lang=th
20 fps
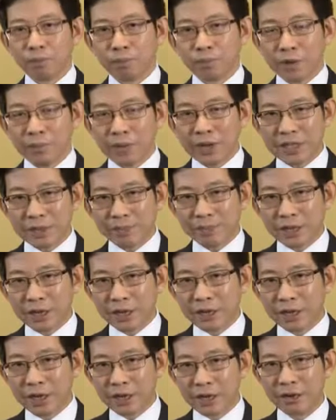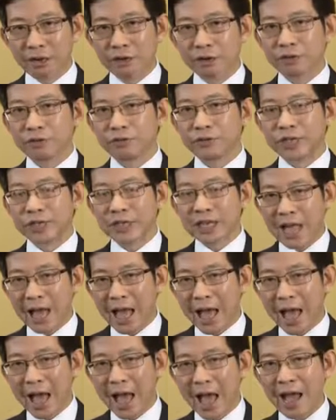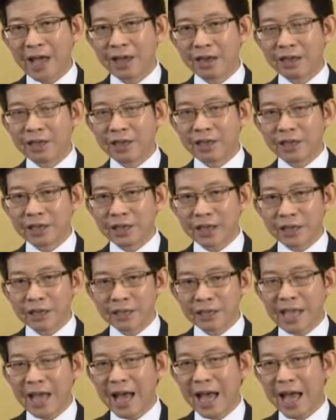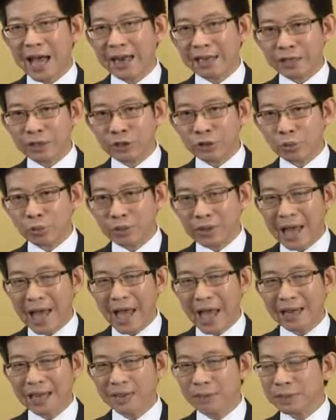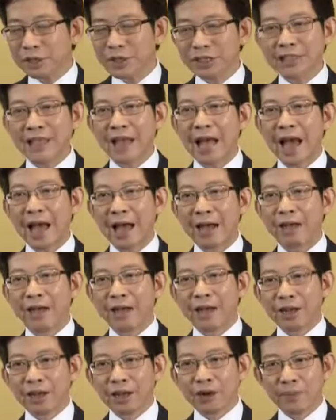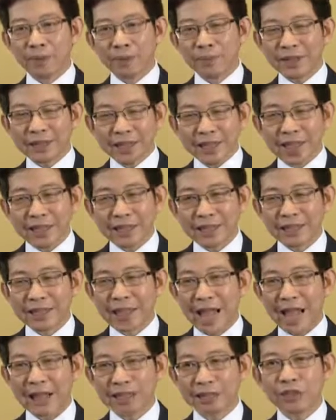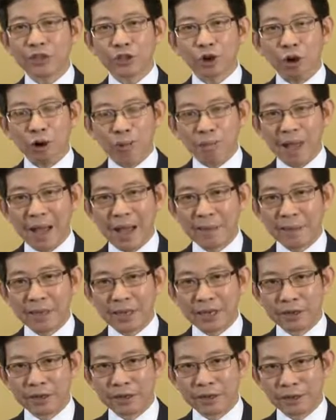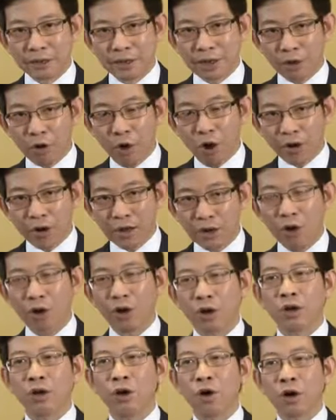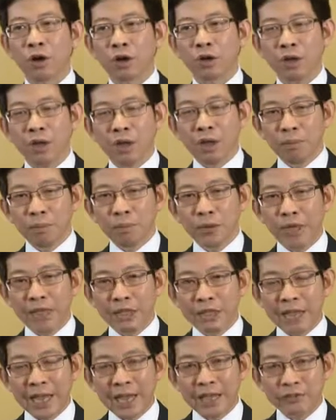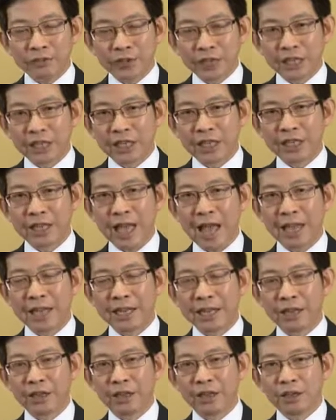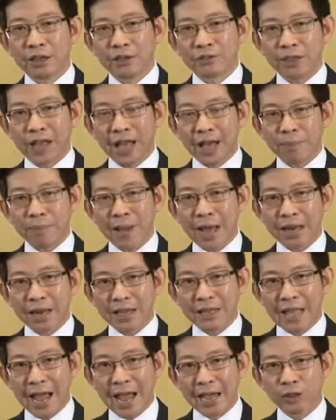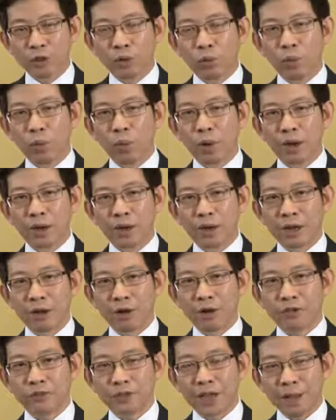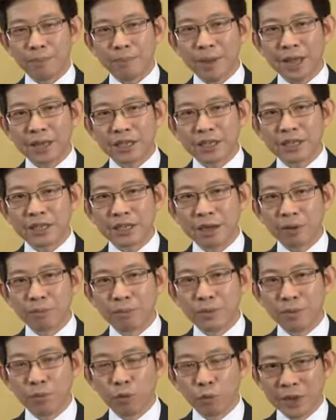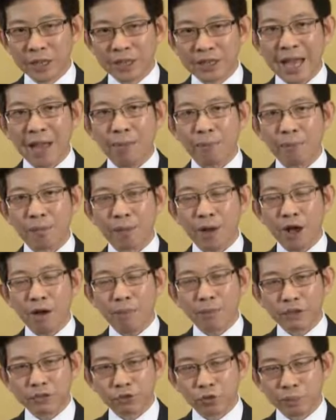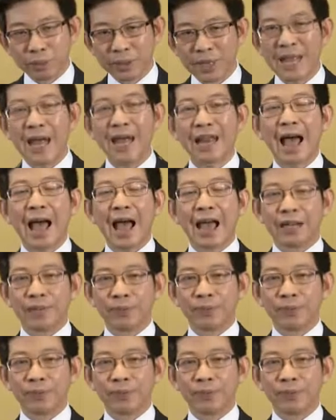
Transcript: ไม่ว่าจะเป็นเดือนสิงหา เดือนกันยาเดือนตุลาเดือนพฤศจิกาเรามีมาตรการต่างๆ ที่จะออกมาเป็นระลอกระลอกระลอก เพื่อที่ให้เศรษฐกิจไทยเนี่ยสามารถขยายตัว แล้วก็สามารถที่จะมีโมเมนตัมเข้าไปสู่ปีหน้าได้